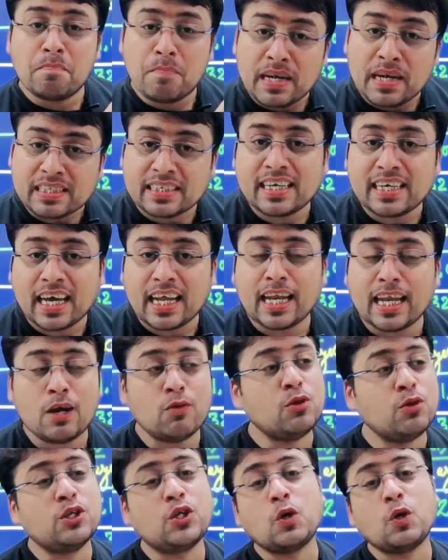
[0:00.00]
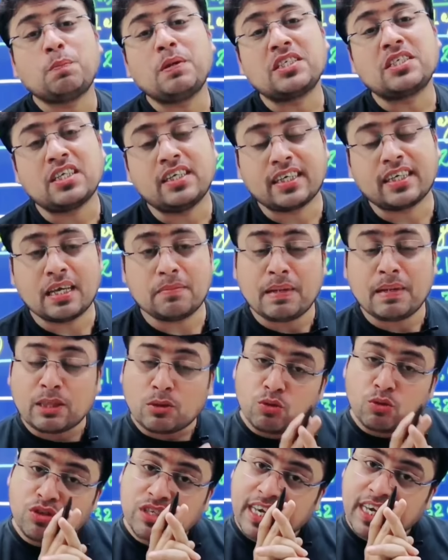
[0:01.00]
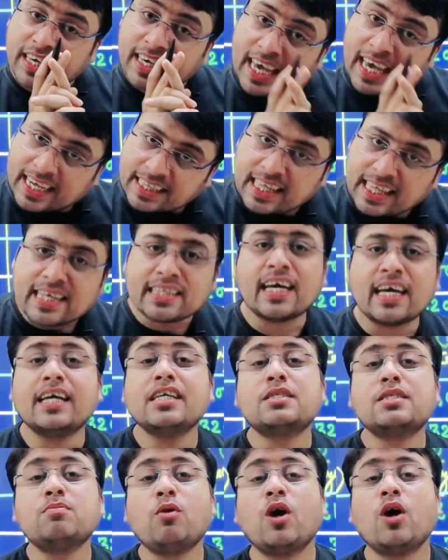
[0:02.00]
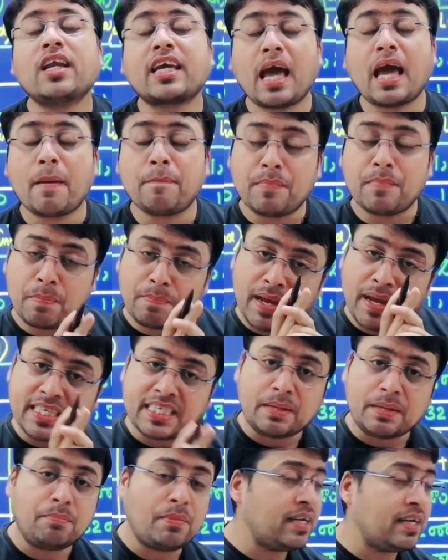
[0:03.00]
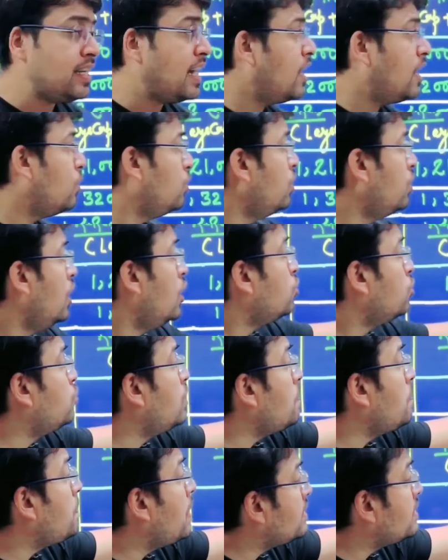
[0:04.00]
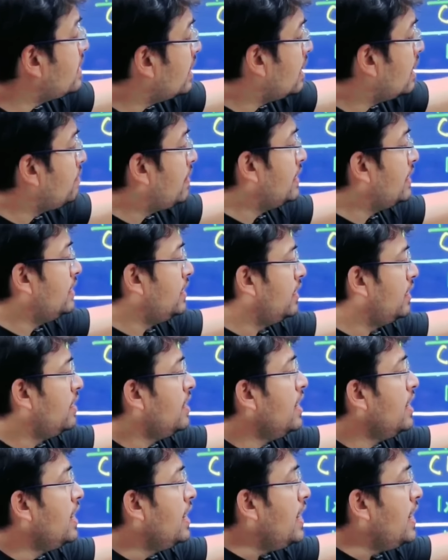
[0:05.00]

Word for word: मत डालना वो उनके ऊपर चढ़ गए मैं तुझसे कहता था स्मॉल कैप में पैसे मत डालो तूने पैसे गवा दिए